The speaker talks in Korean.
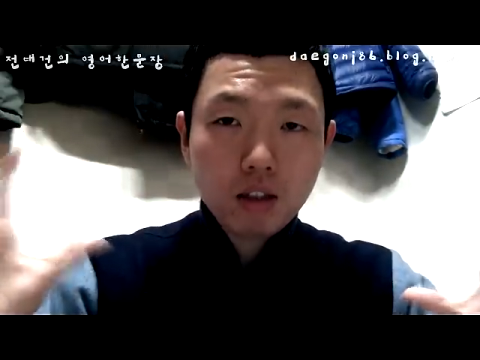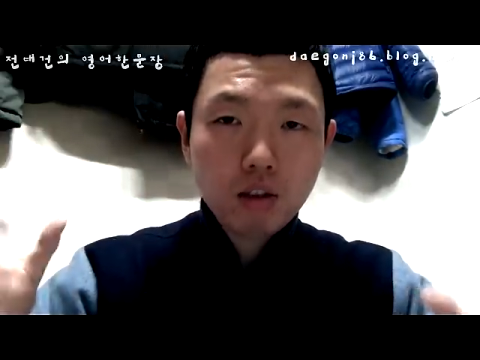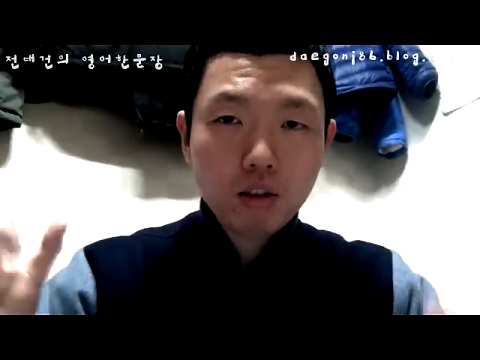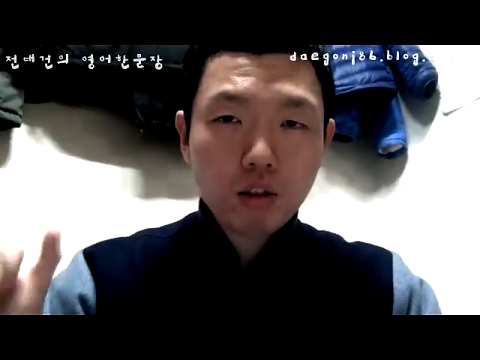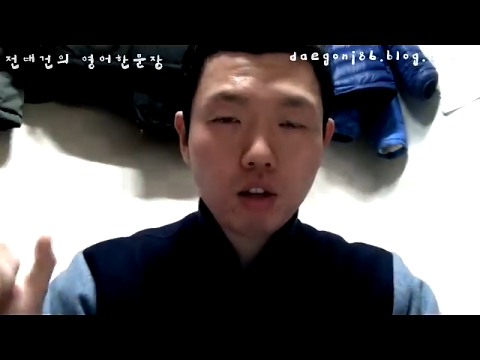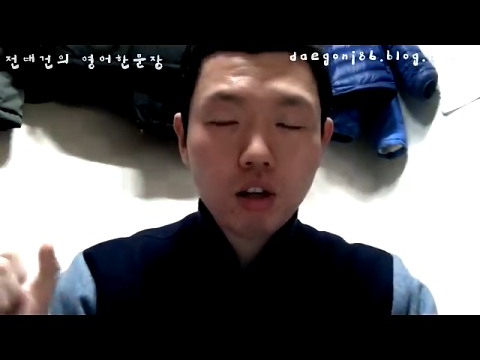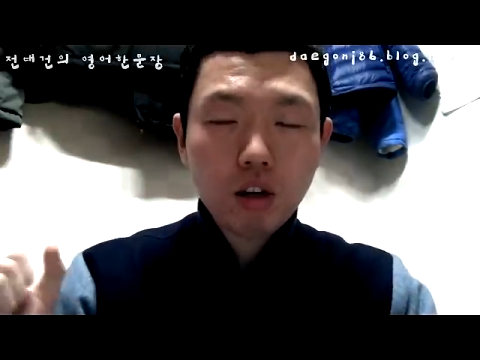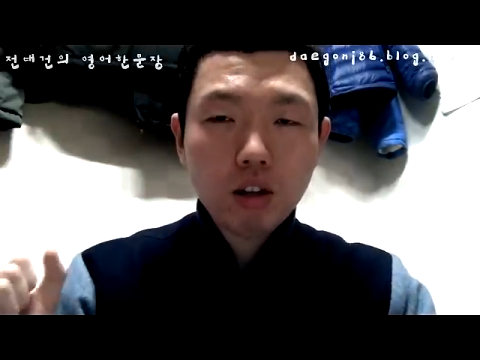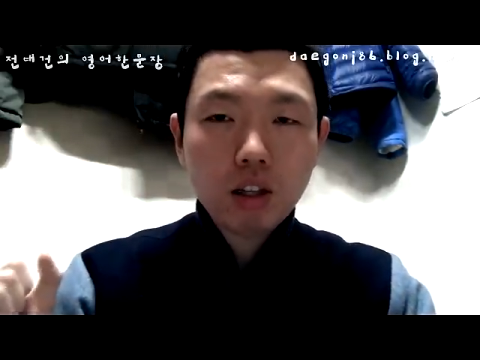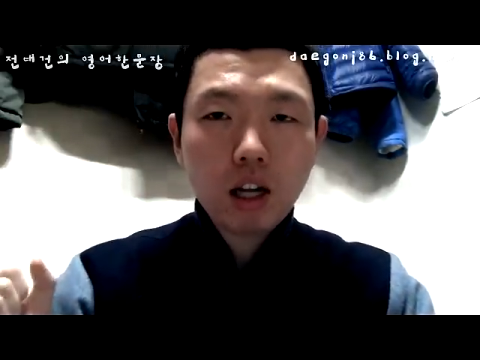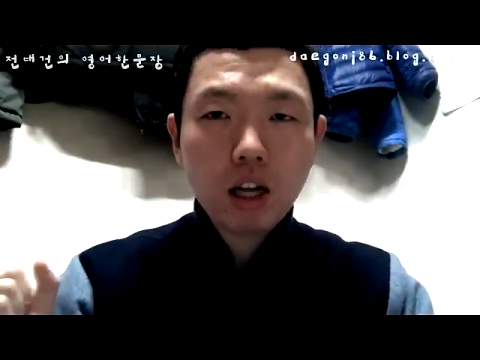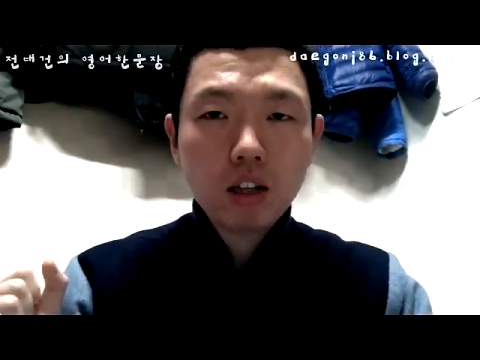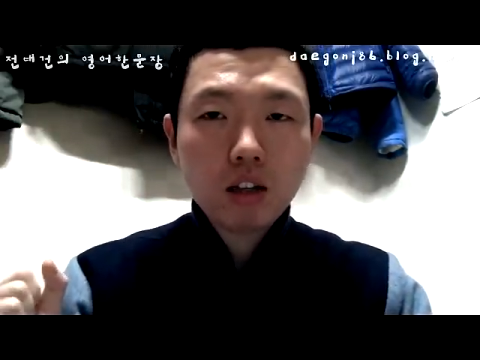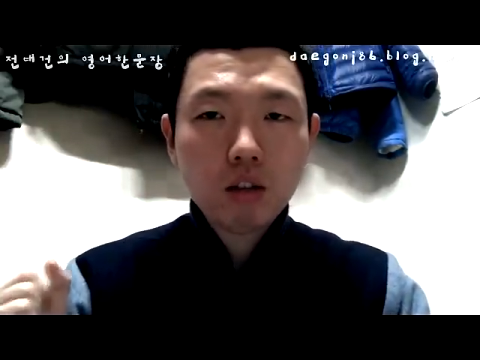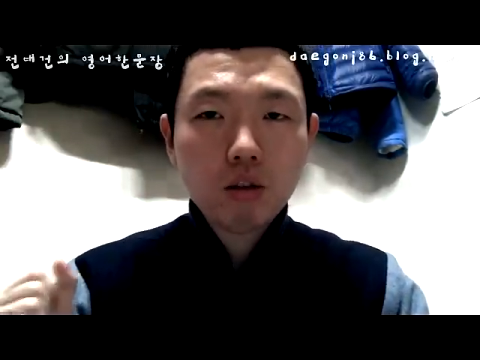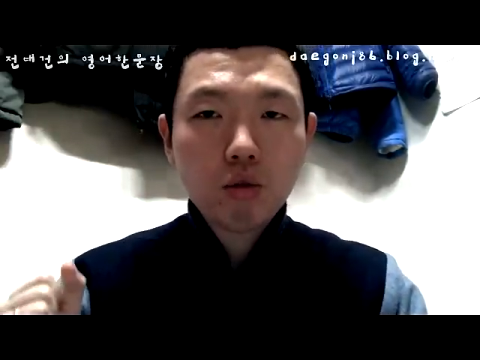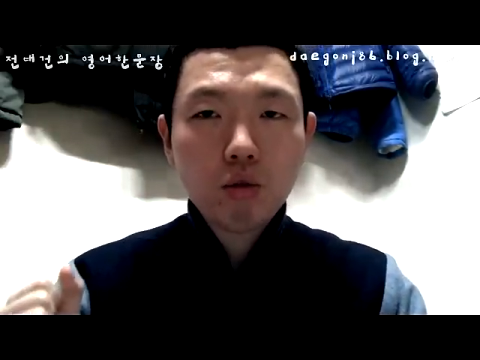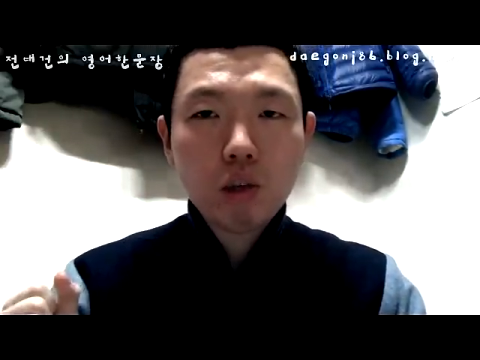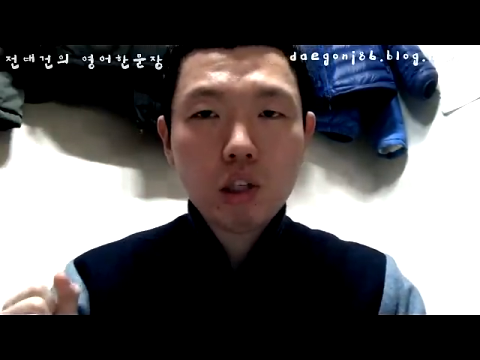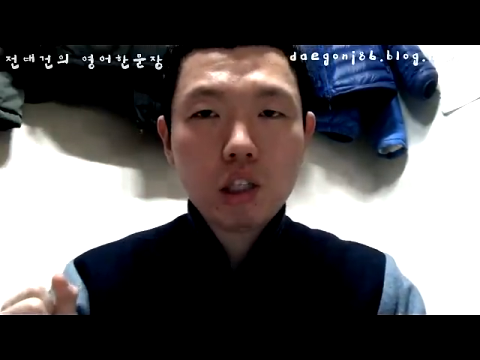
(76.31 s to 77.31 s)
뜻 거대한
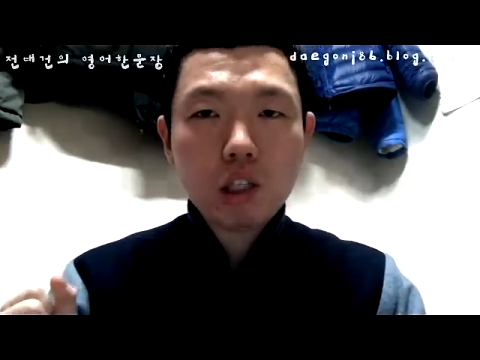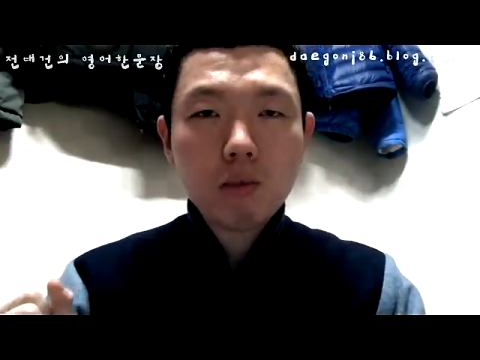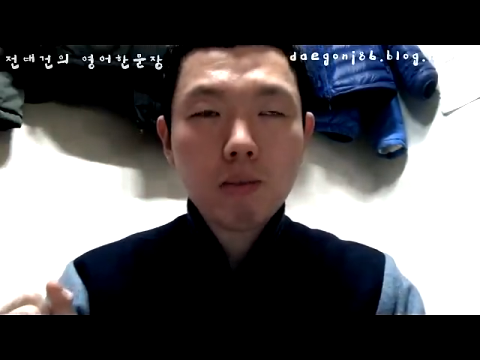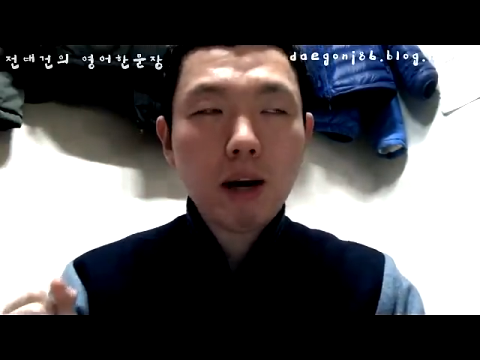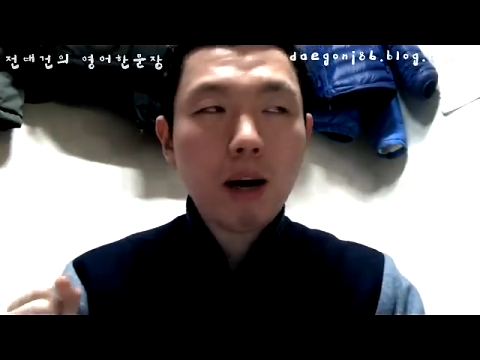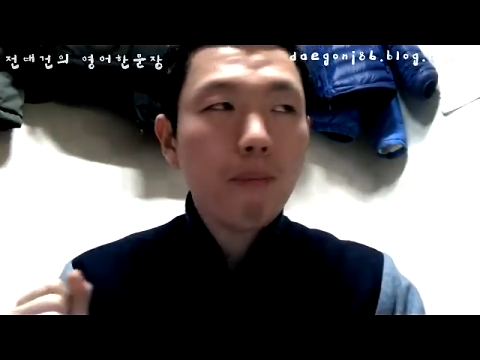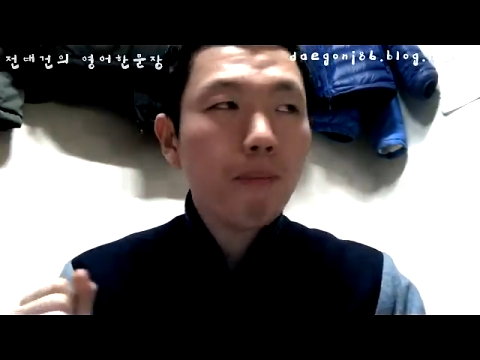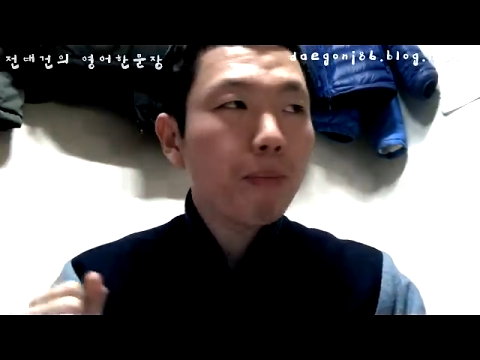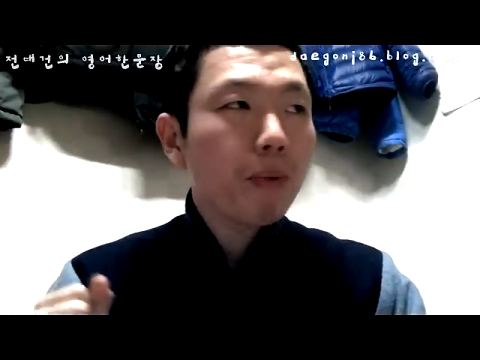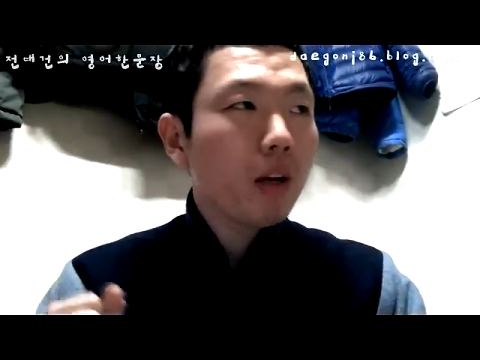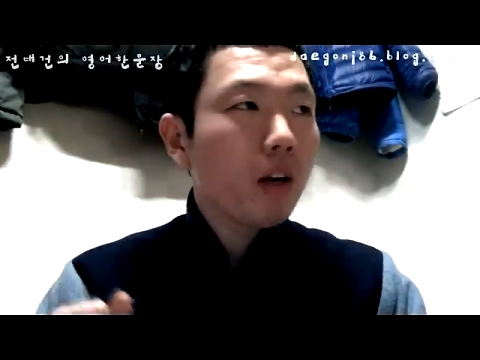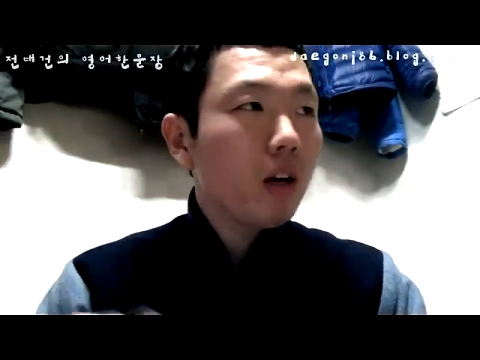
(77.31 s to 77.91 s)
뜻도 있지만